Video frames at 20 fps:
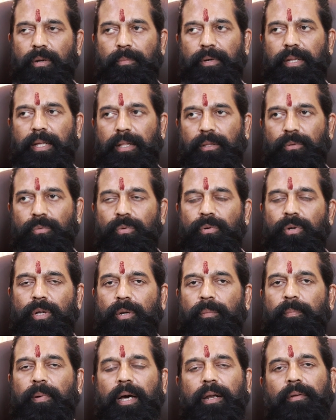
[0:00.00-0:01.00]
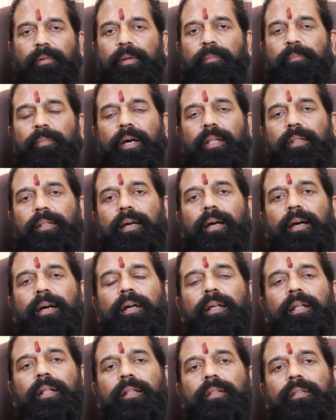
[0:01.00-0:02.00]
சொல்ல முடியாது இன்னொரு பார்வைன்னு பார்த்தா
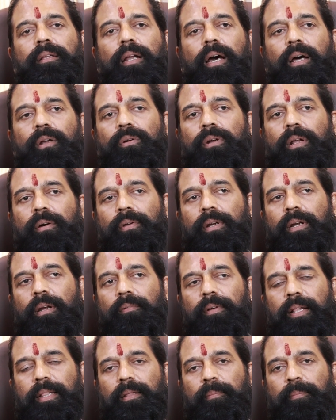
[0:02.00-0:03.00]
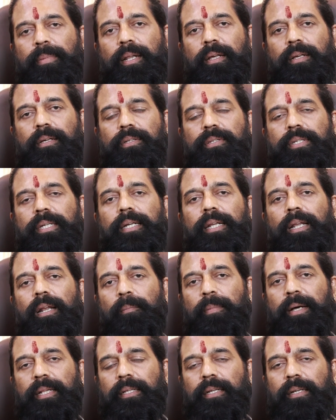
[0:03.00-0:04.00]
திரு அருண் அவர்கள் வந்த பிறகு
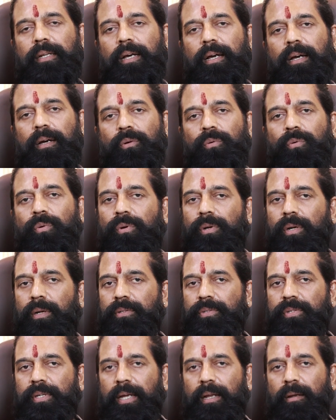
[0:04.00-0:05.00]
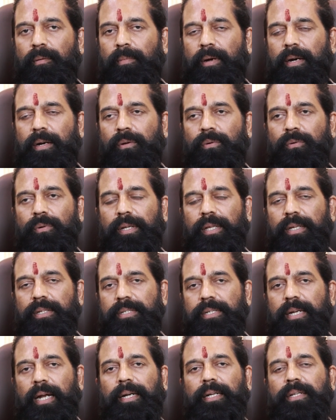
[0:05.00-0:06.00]
சிட்டியில் பார்த்திங்கன்னா குற்ற செயல்பாடுனுடைய
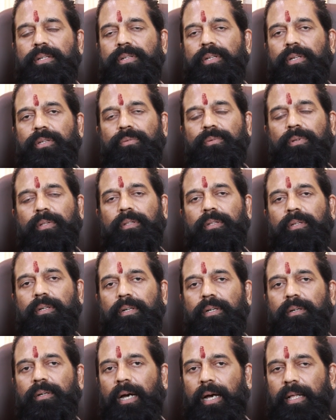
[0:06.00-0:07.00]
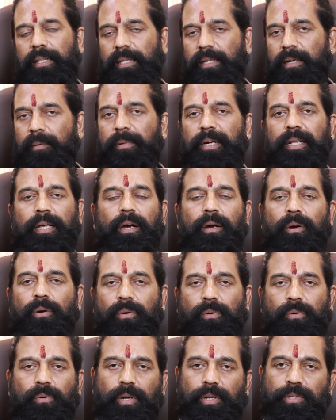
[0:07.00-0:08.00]
ஸ்டாட்டிஸ்டிக்ஸ் வந்து
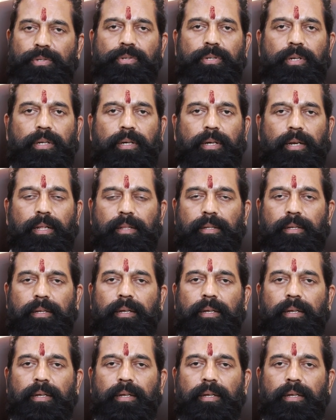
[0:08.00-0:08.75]
அதிகப்படியாக குறைஞ்சிருக்கிறது